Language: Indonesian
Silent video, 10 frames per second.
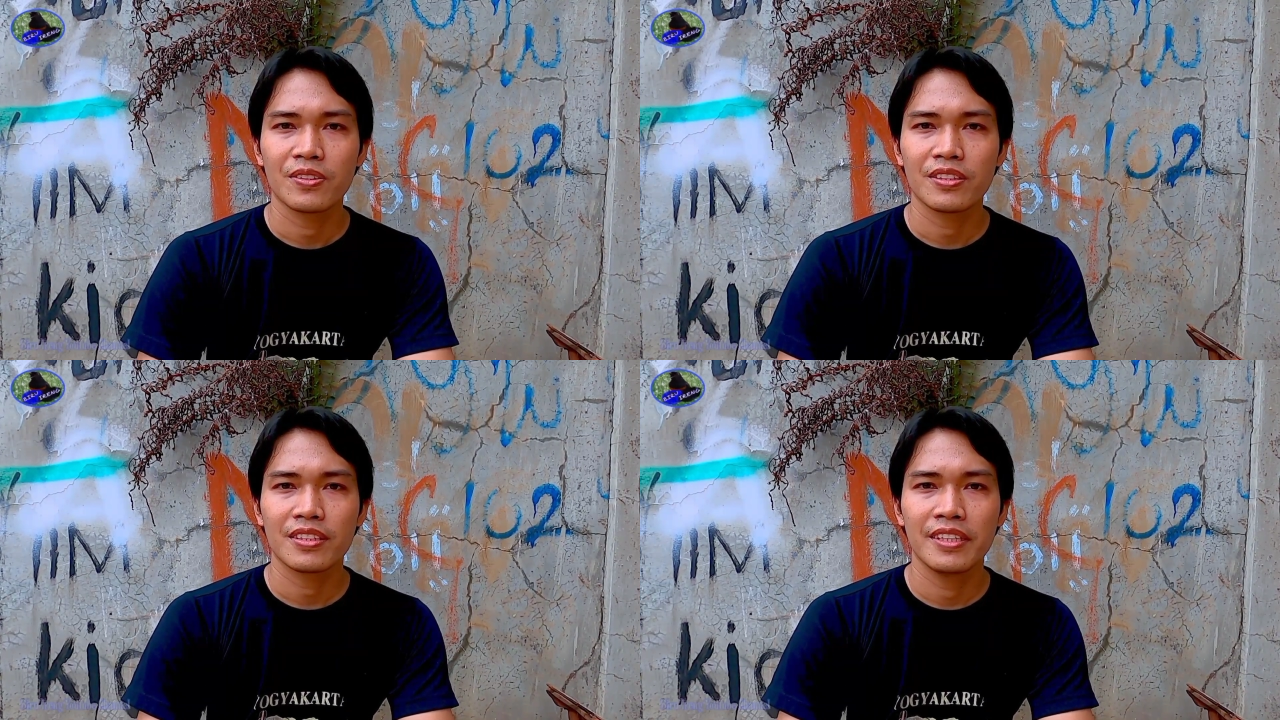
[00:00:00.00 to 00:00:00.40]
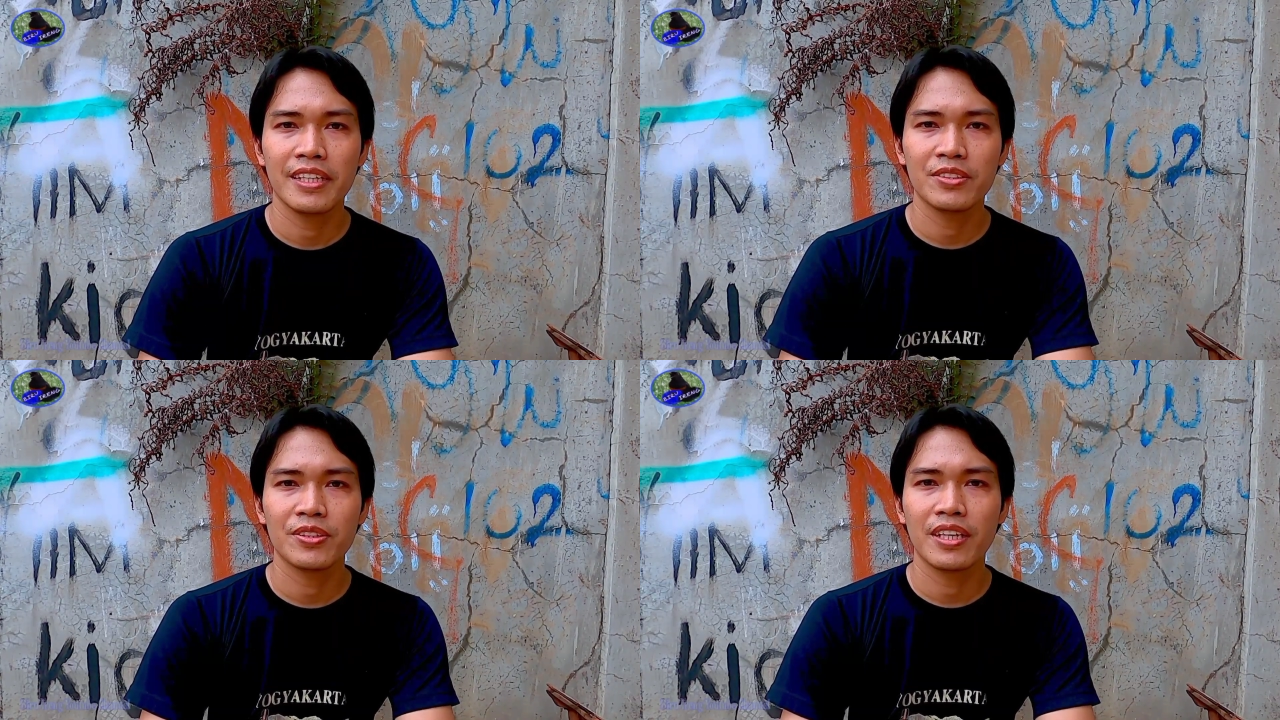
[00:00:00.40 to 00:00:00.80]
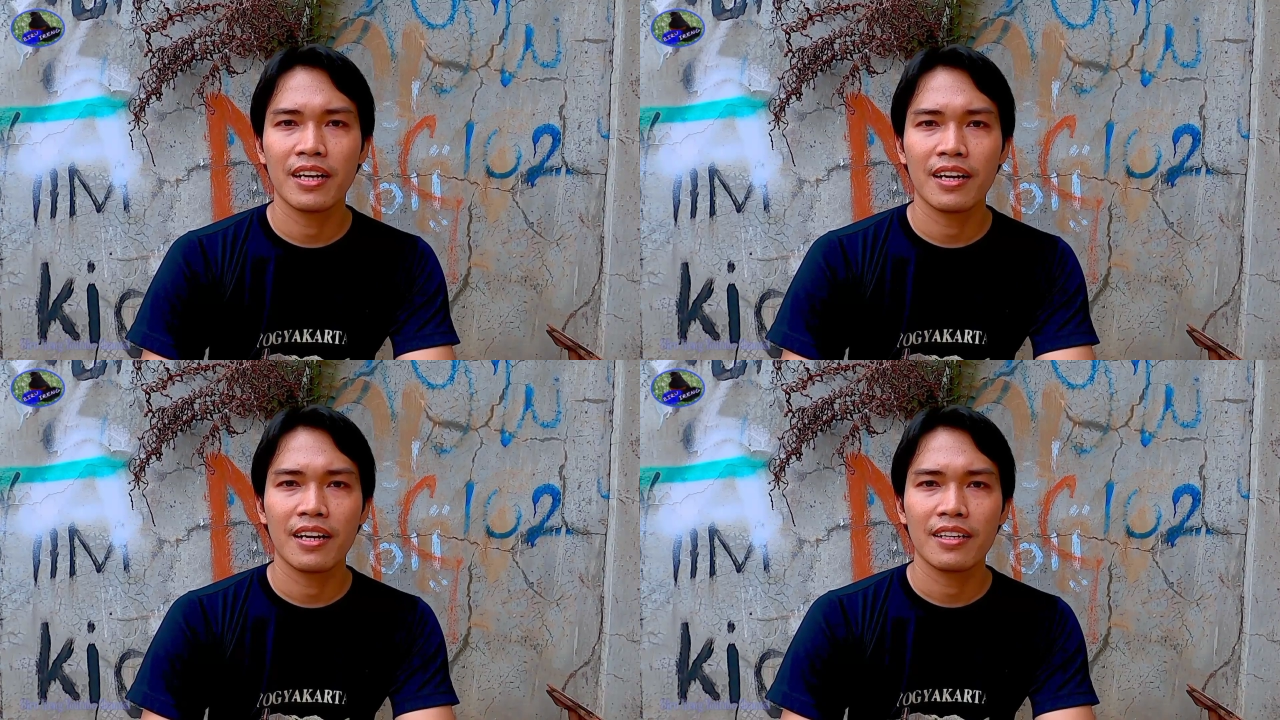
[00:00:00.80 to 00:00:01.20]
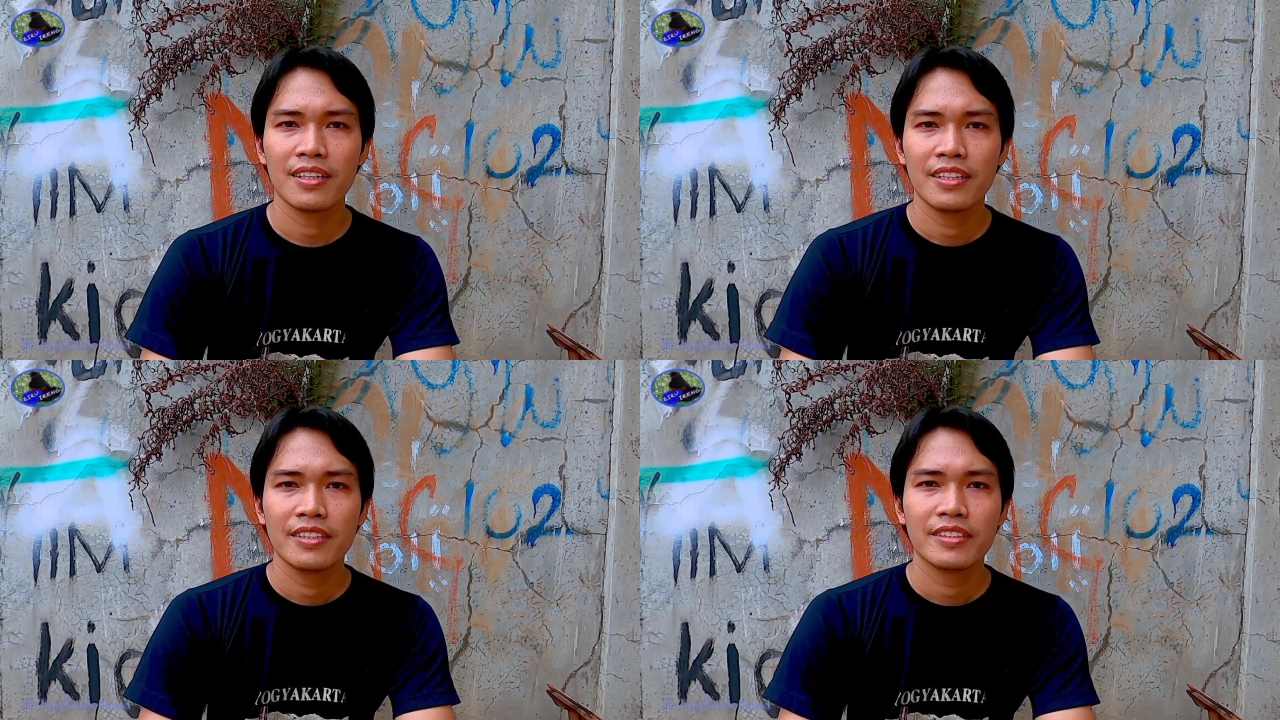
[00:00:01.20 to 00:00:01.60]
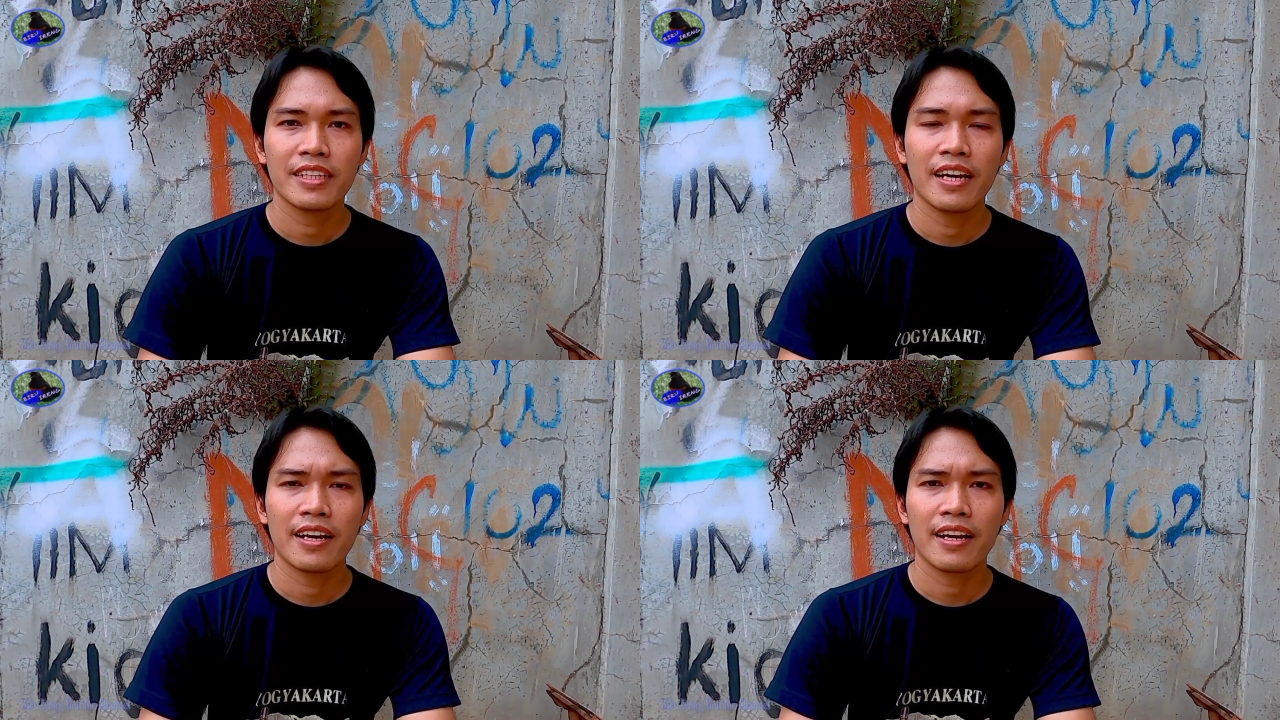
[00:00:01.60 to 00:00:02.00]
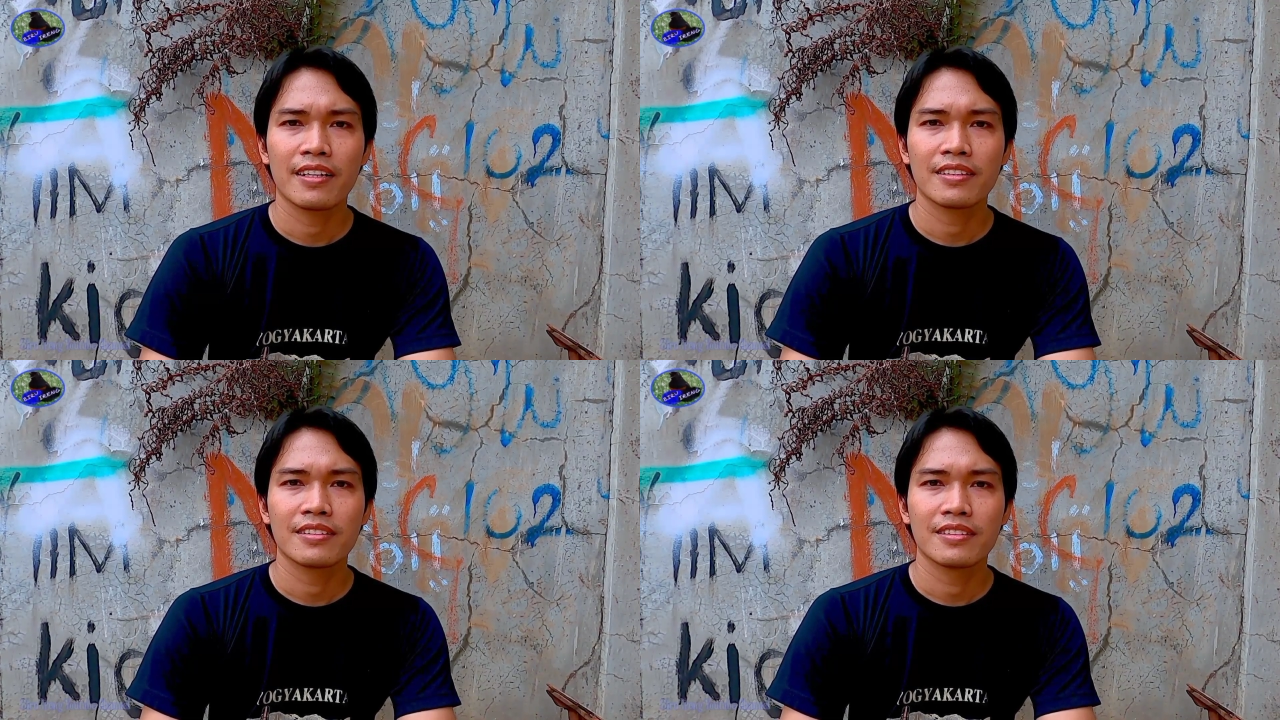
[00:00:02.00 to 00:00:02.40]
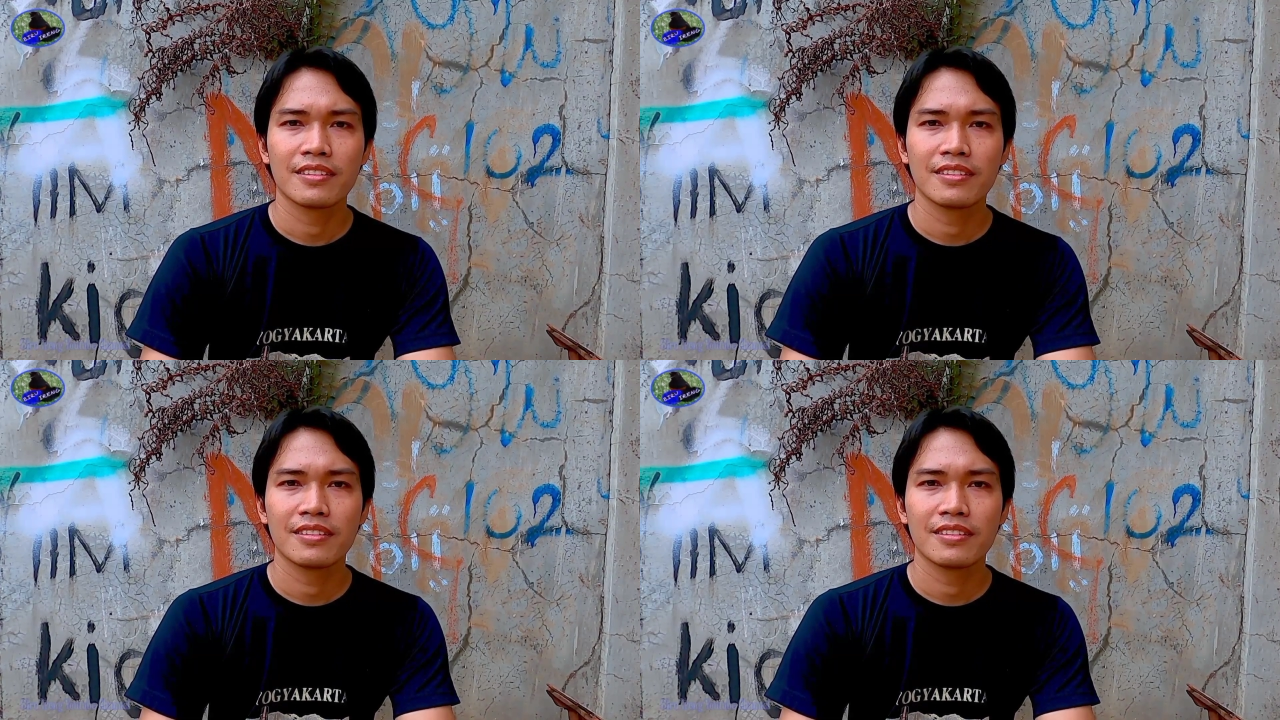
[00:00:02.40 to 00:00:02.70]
terus dia juga jarang